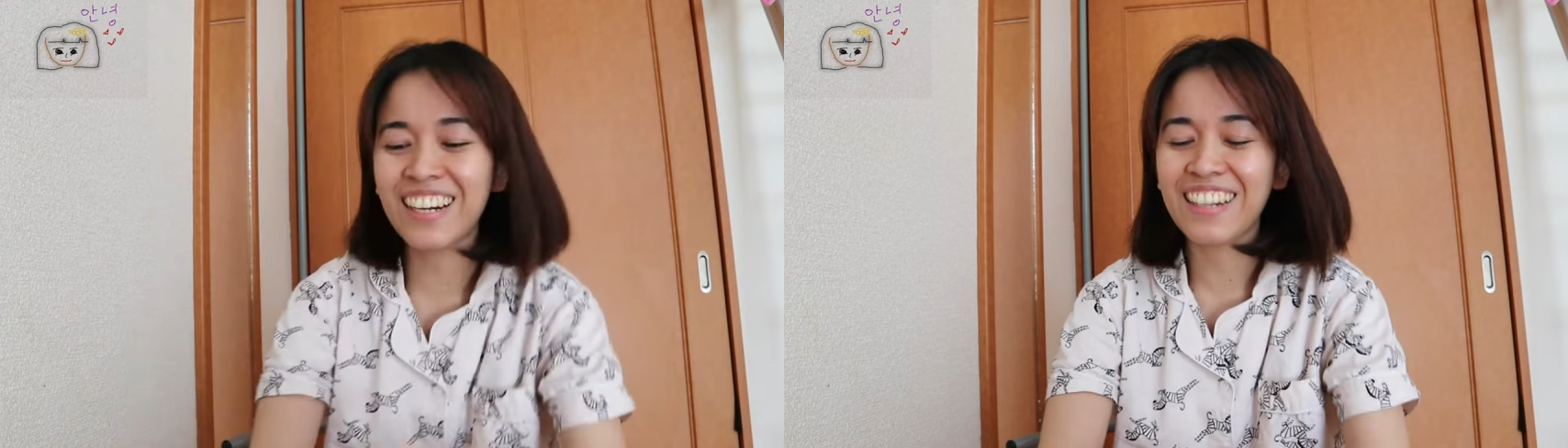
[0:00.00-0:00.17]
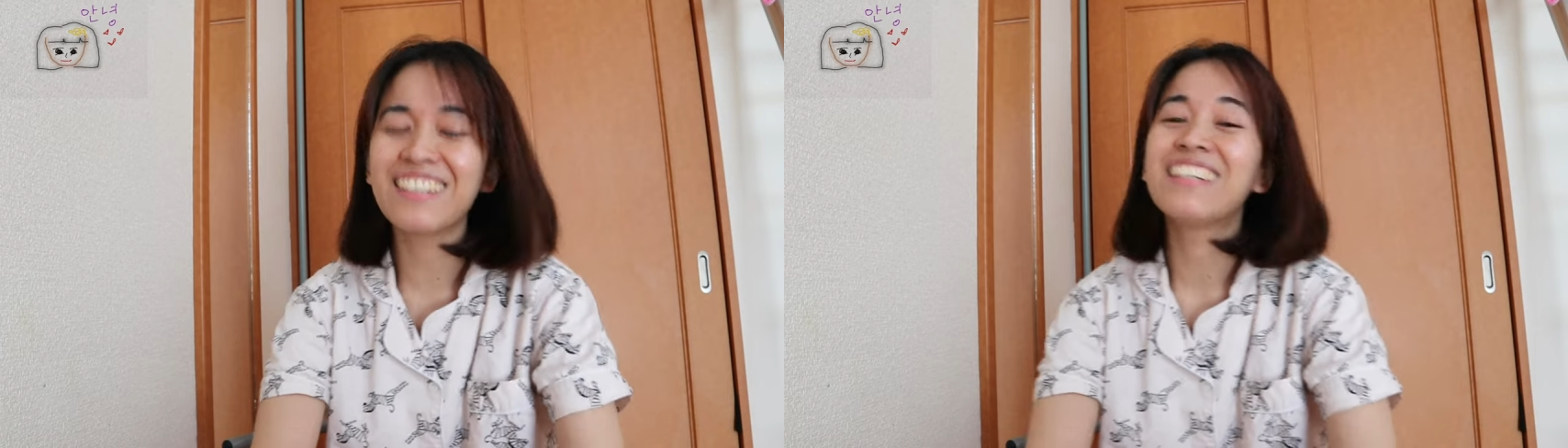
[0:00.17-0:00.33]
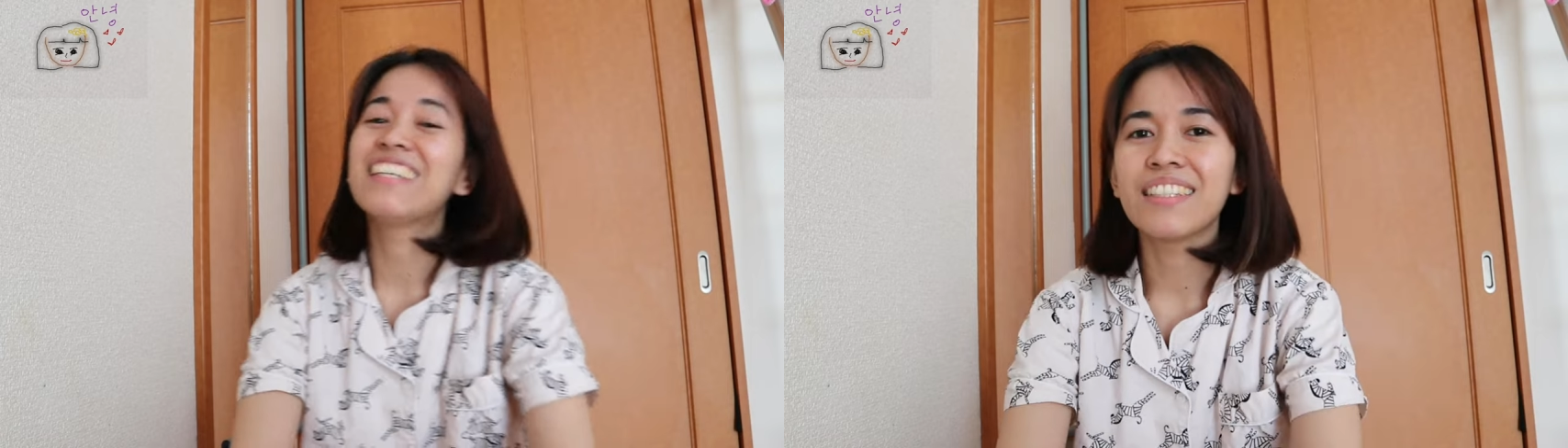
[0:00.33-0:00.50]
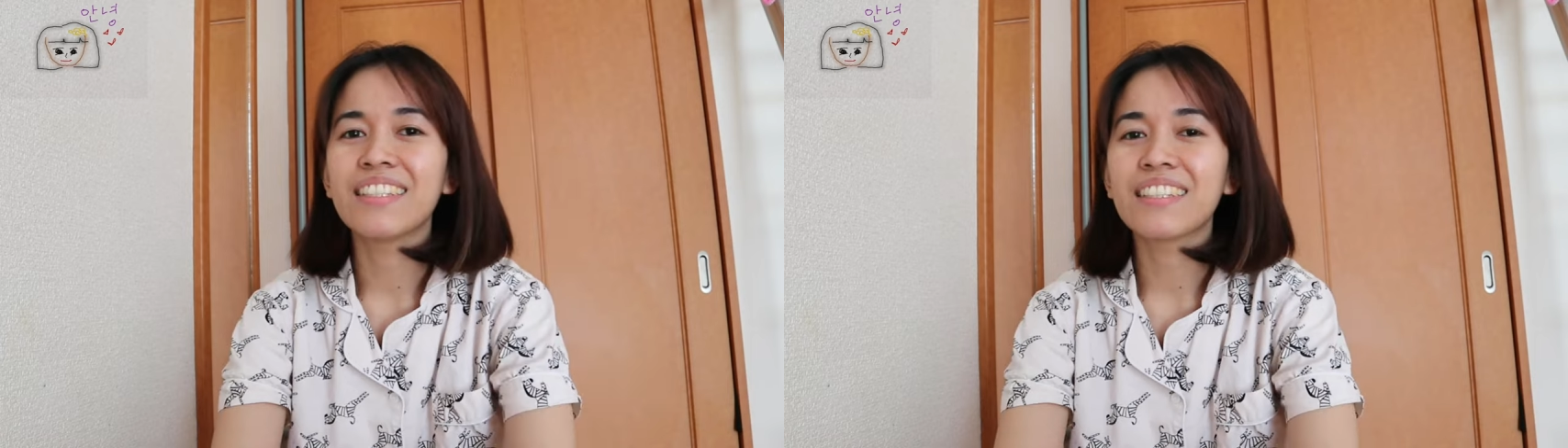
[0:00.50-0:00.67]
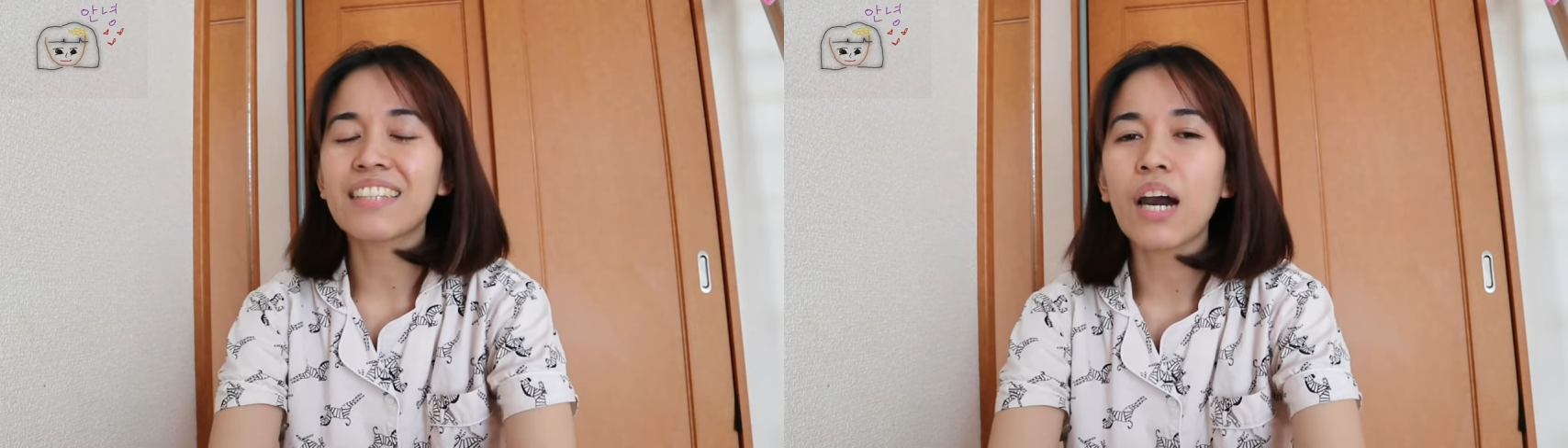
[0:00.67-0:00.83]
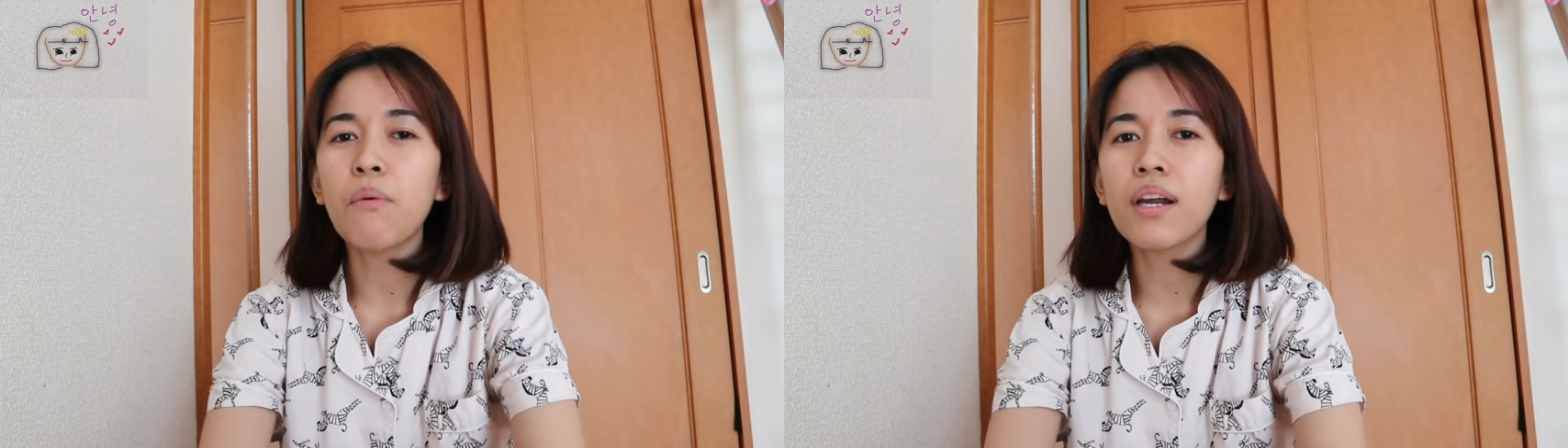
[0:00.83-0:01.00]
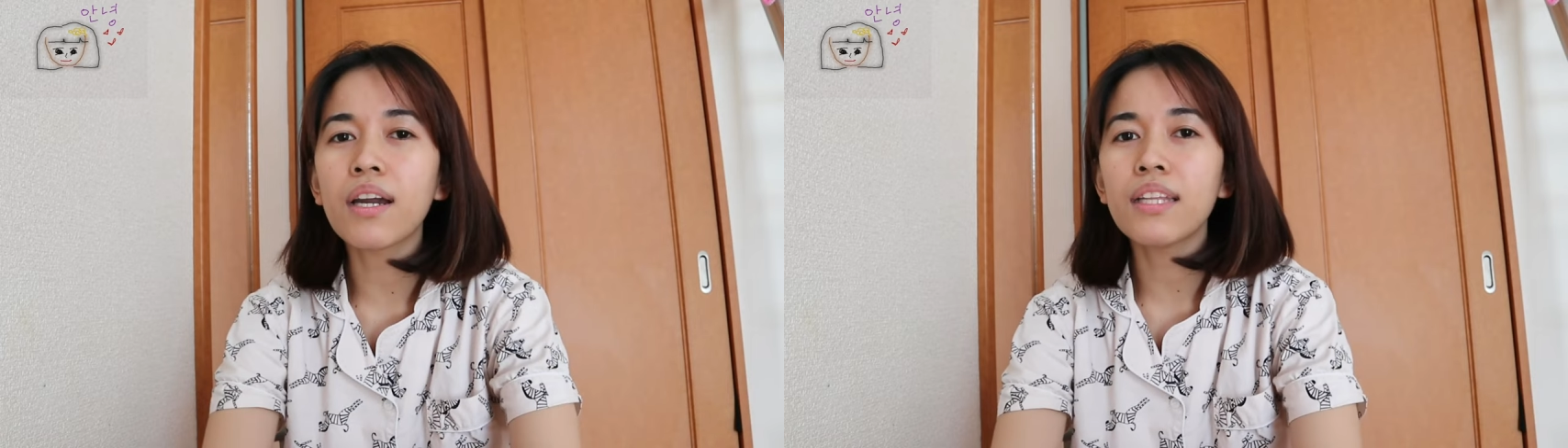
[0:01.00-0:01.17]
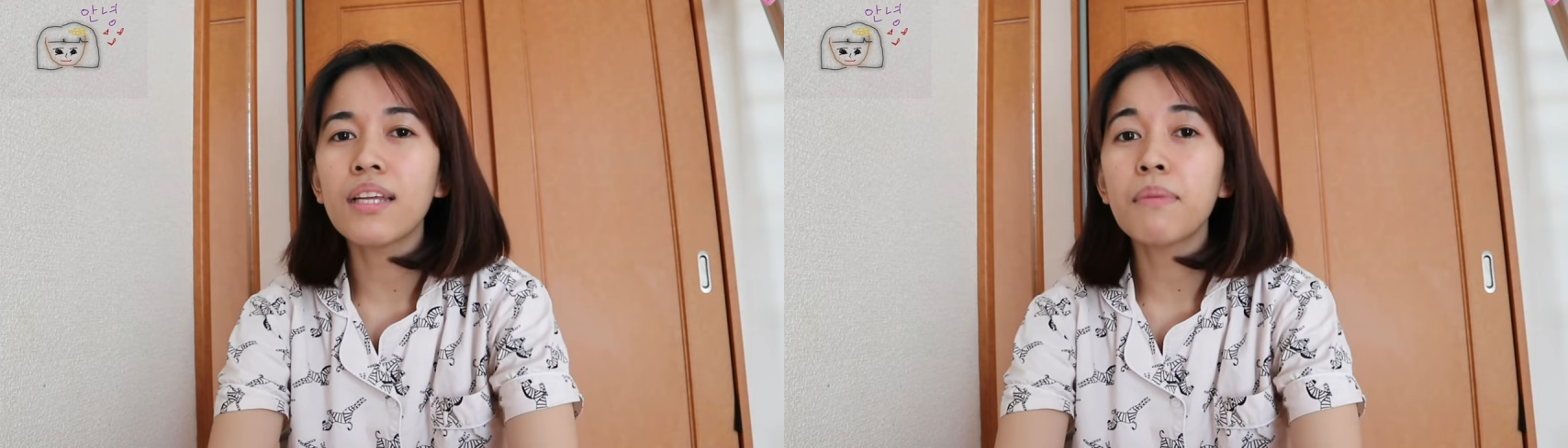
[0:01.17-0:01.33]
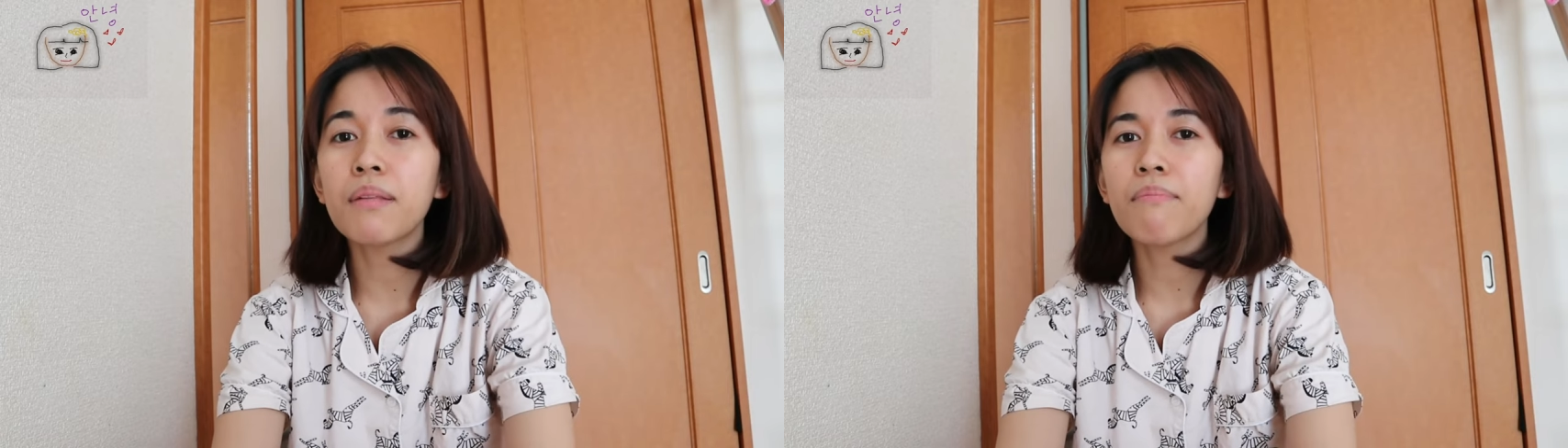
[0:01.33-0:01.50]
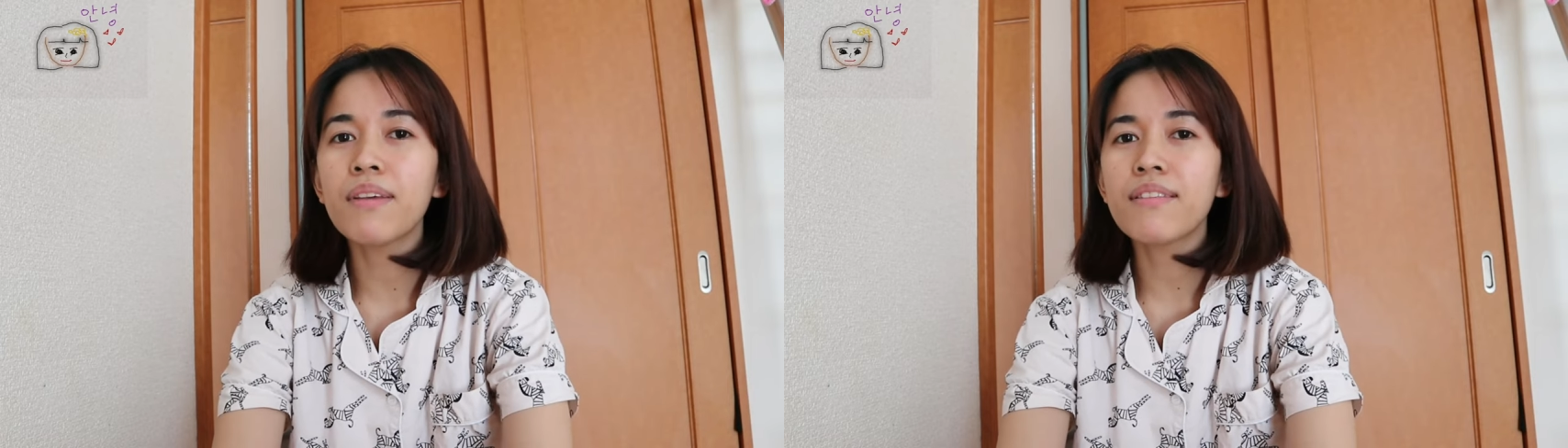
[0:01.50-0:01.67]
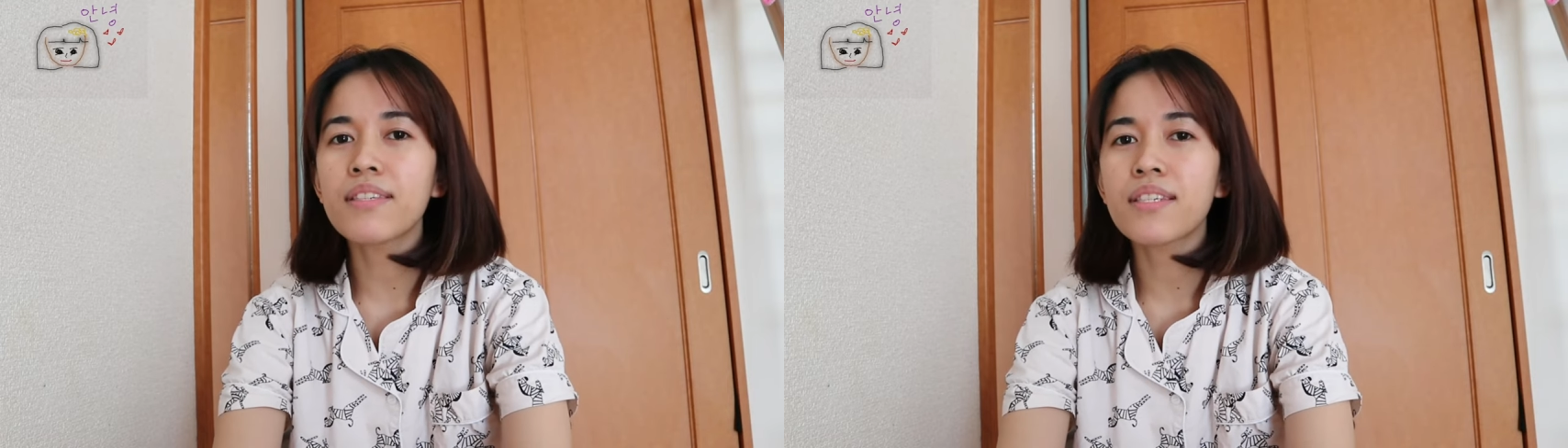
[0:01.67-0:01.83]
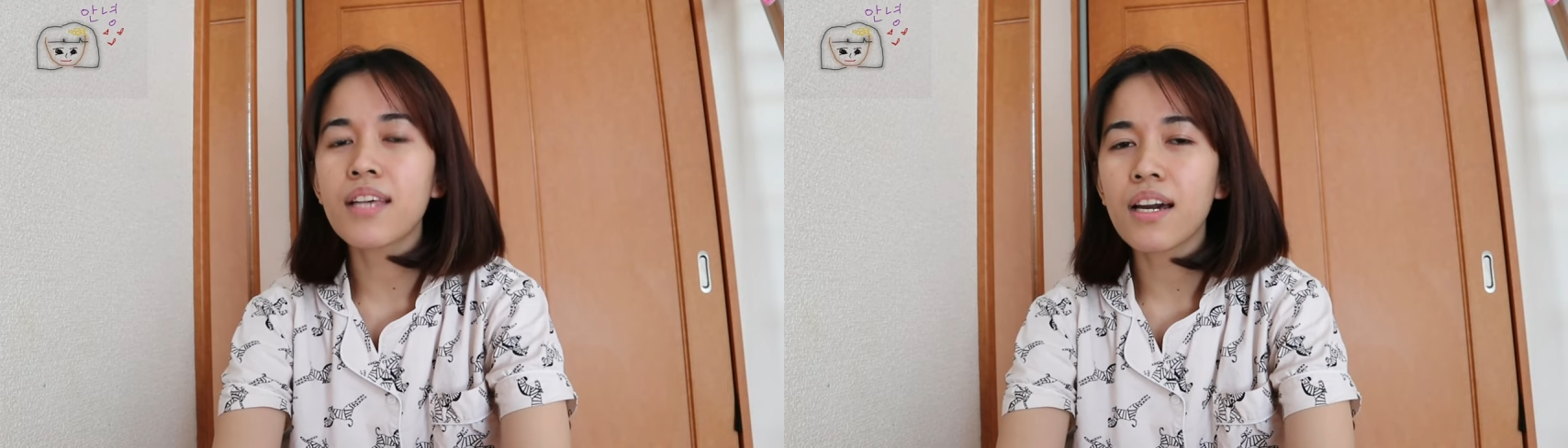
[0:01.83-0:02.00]
Char. Tawag ka naman
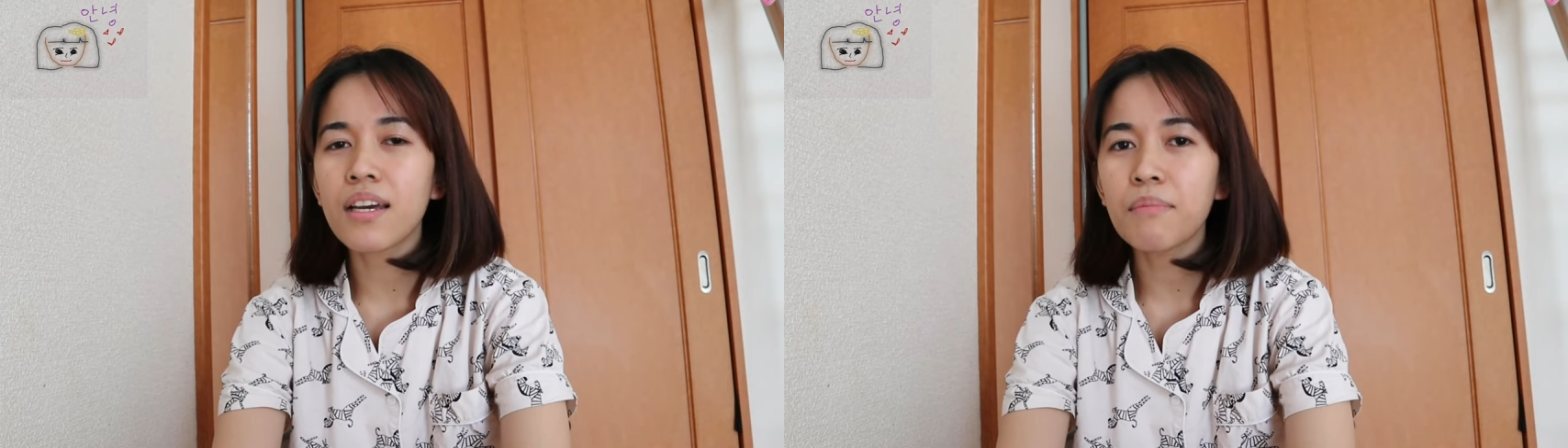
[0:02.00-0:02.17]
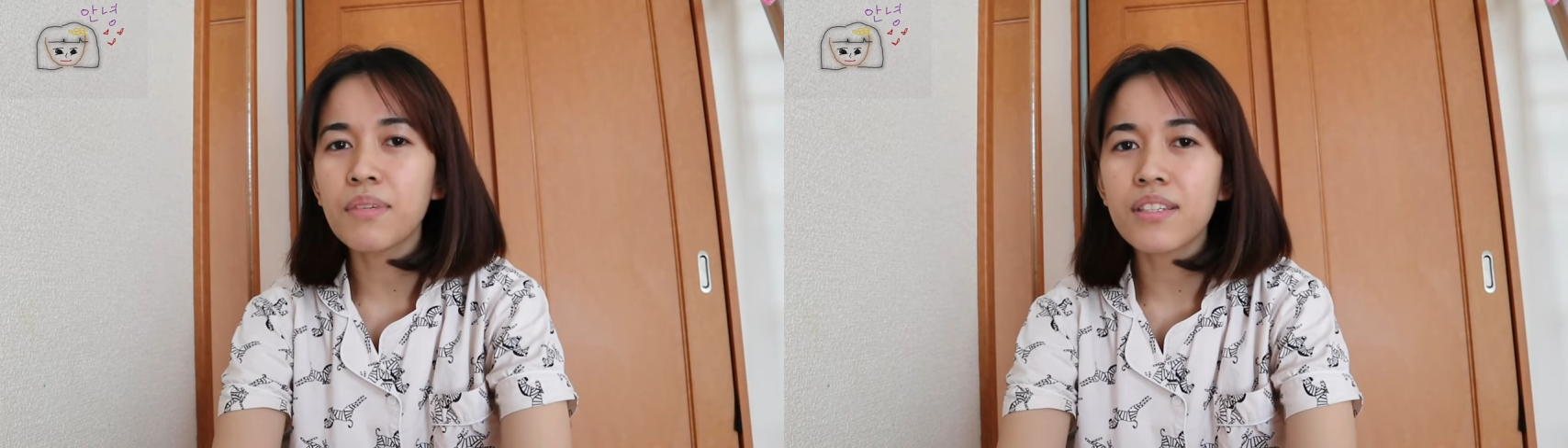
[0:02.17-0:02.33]
minsan.